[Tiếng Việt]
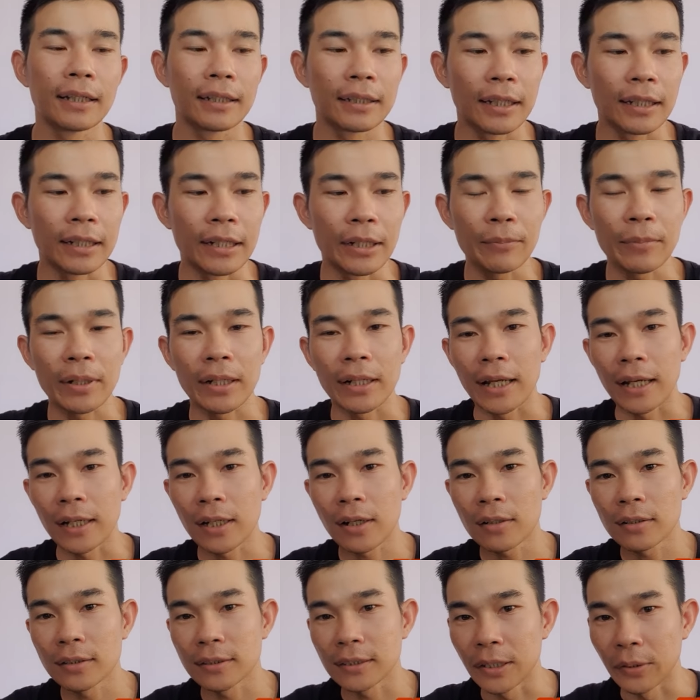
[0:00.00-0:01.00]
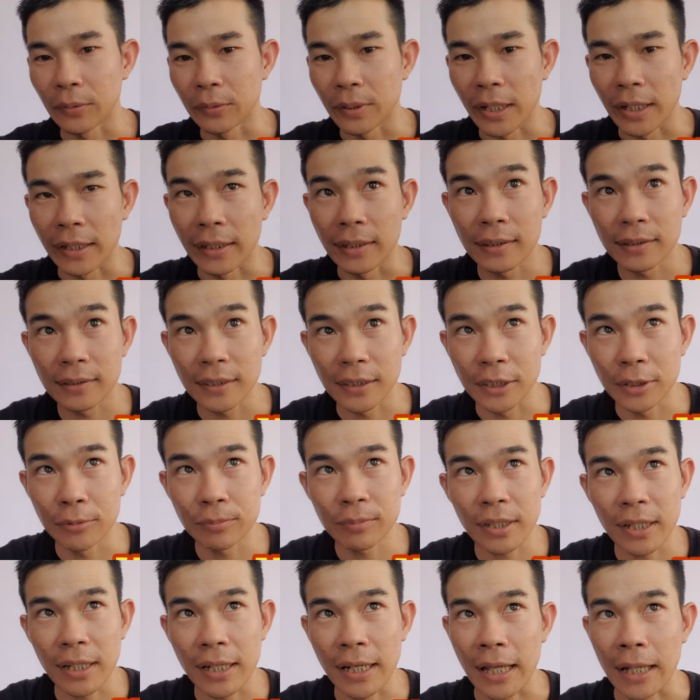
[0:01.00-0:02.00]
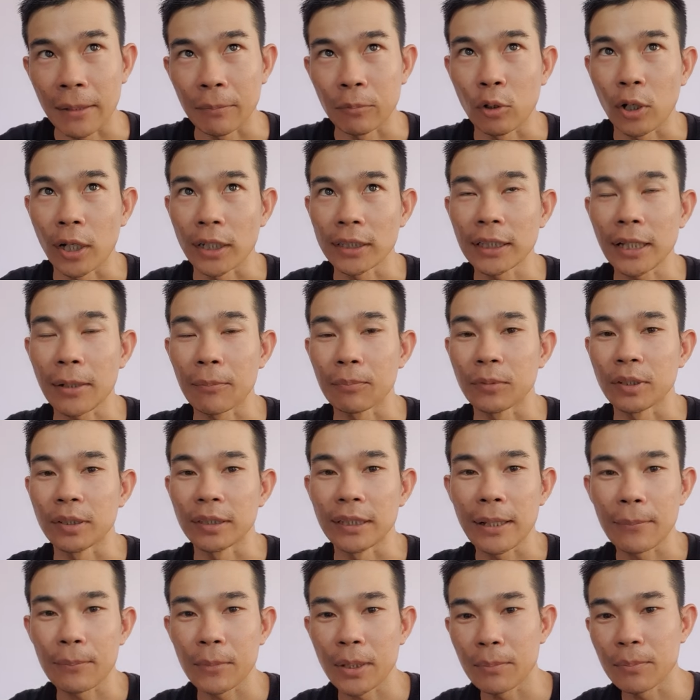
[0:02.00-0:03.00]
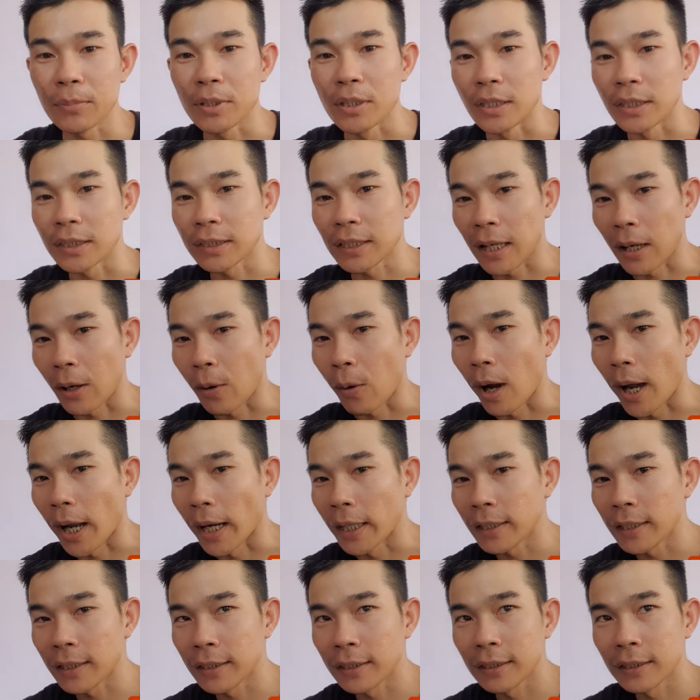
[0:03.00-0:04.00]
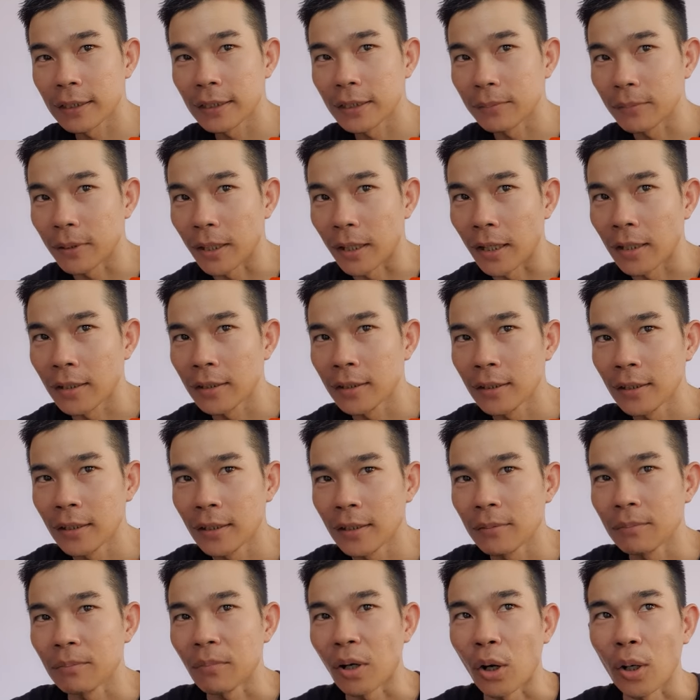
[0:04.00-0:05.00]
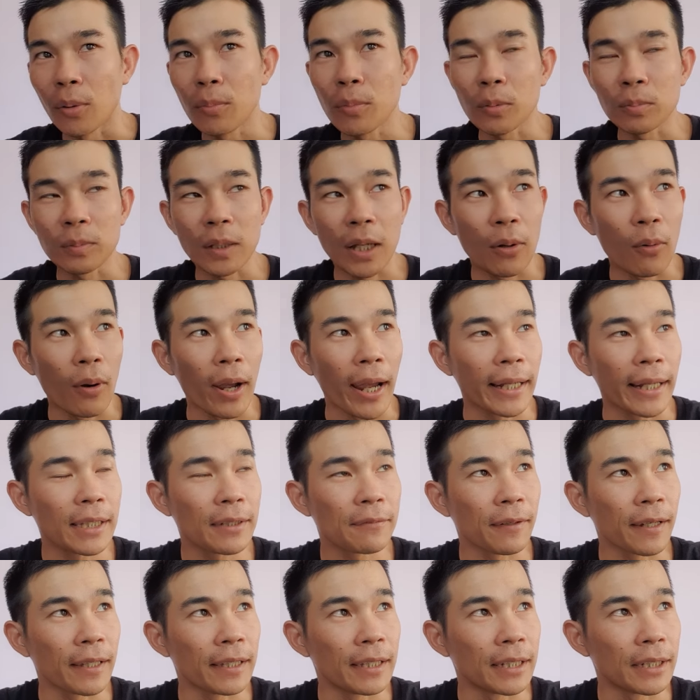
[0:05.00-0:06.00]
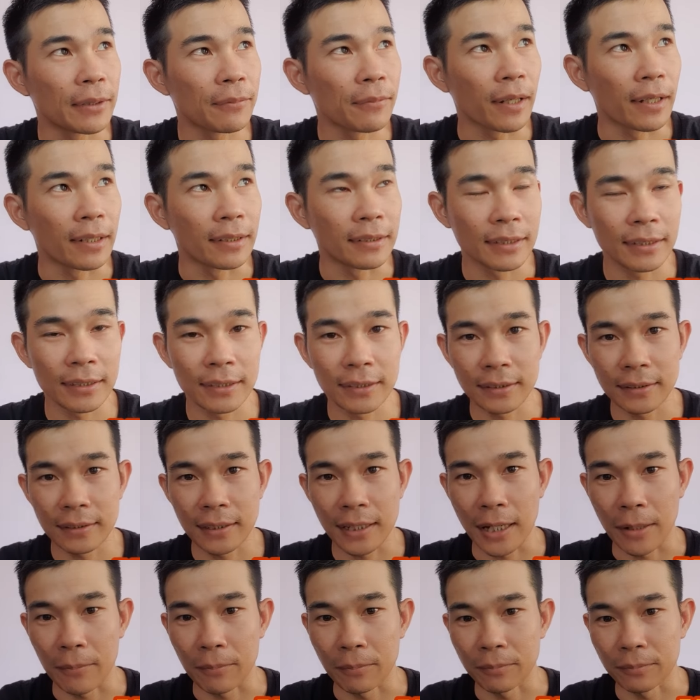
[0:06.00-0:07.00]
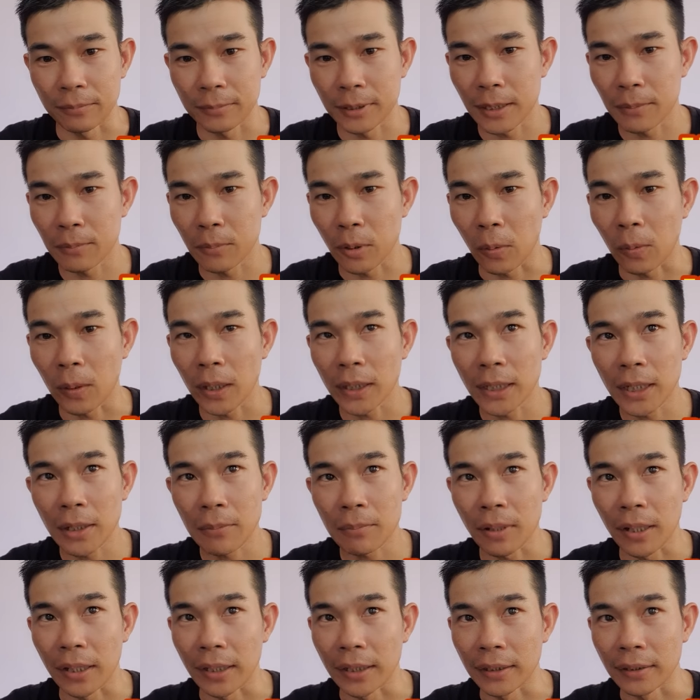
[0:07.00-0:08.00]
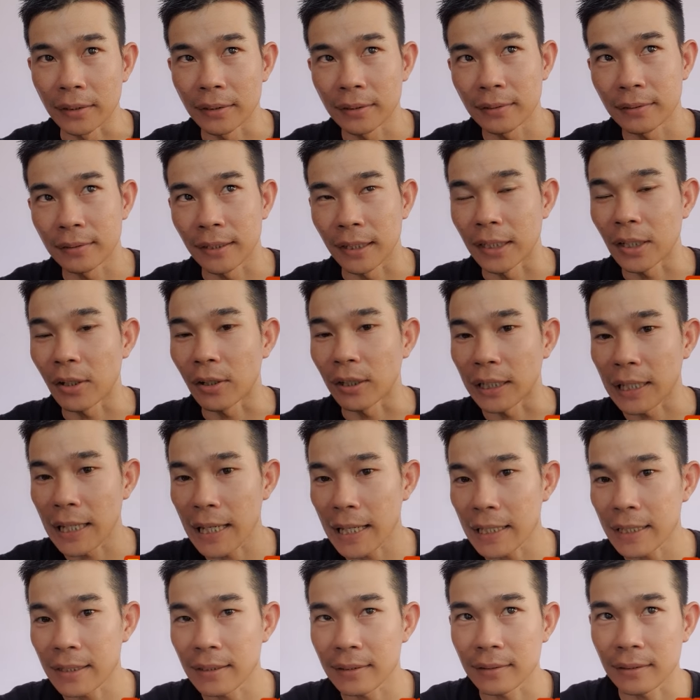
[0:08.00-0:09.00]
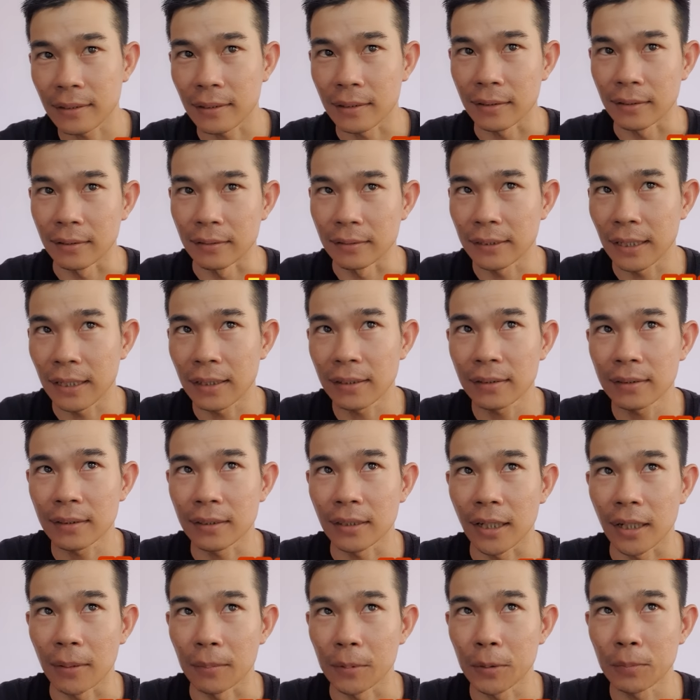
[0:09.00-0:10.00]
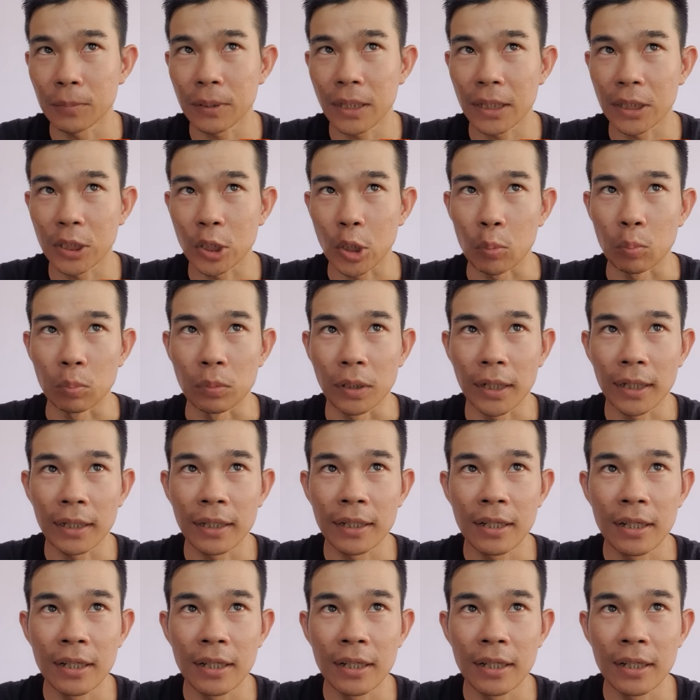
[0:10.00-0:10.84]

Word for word: thì nếu mà để có được nhiều tiền hơn thì chúng ta làm khoảng tầm từ 5 đến 10 cái tài khoản đi nhưng mà mỗi một tài khoản như vậy thì các bạn nên làm trên một cái thiết bị điện thoại khác ấy. đừng tránh trường hợp chúng ta trùng ha